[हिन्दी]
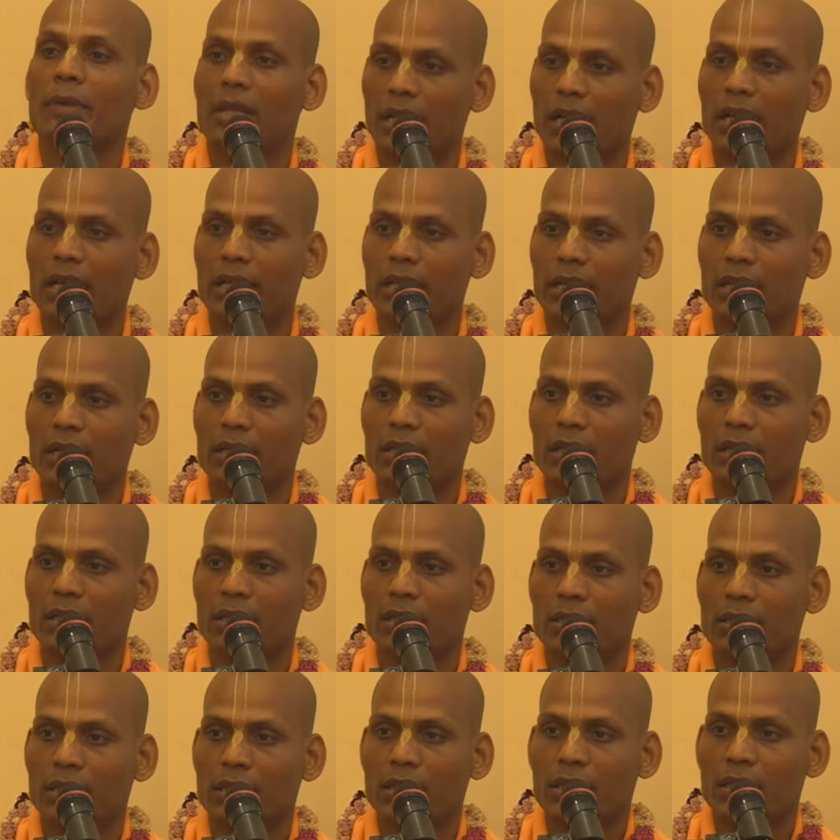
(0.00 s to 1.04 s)
मिलाया गया था
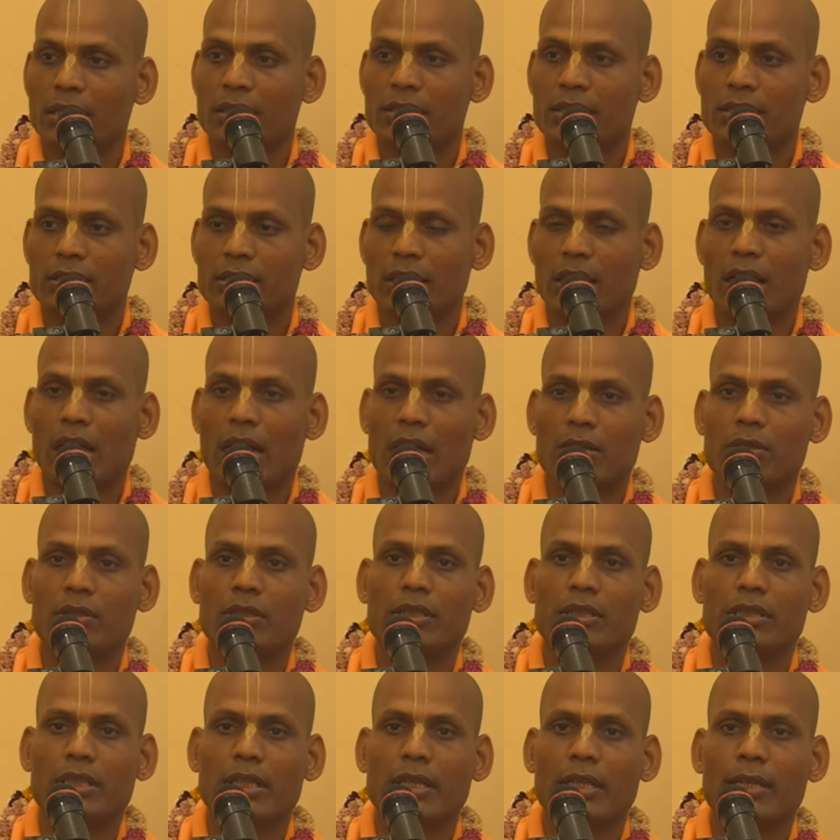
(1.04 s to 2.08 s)
जिसका कारण
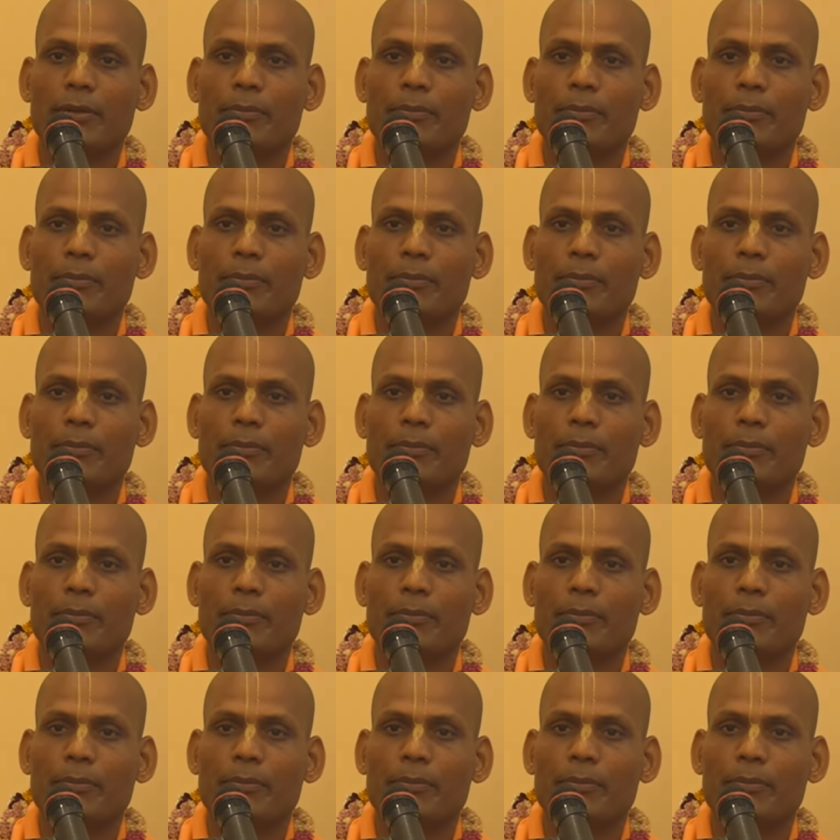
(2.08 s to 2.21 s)
से